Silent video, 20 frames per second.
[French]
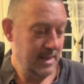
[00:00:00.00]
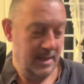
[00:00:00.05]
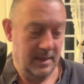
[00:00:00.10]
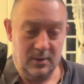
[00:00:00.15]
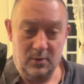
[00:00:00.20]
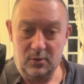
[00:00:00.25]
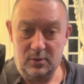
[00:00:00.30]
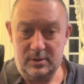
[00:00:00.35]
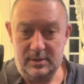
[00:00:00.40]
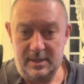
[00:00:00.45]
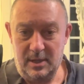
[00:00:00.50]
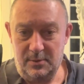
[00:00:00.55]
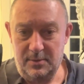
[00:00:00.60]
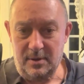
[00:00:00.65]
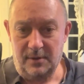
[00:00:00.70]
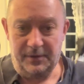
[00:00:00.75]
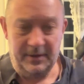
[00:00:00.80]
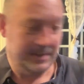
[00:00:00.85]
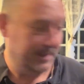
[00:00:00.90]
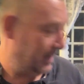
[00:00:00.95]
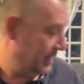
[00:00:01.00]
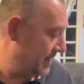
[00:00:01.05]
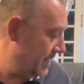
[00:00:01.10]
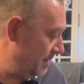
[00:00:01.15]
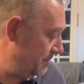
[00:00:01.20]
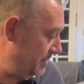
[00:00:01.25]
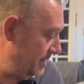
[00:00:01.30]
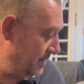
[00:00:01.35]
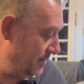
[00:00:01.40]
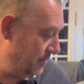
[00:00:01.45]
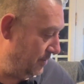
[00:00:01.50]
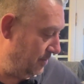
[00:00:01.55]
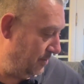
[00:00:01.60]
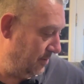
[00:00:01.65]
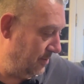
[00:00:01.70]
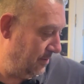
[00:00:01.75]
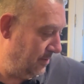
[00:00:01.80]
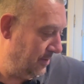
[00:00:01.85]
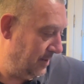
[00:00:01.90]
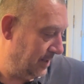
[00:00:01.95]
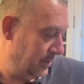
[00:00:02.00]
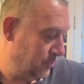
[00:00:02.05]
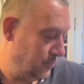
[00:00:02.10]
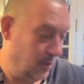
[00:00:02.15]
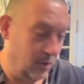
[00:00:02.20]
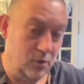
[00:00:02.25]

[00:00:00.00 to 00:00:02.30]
Donc c'est lui en fait qui a cramé euh, la queue.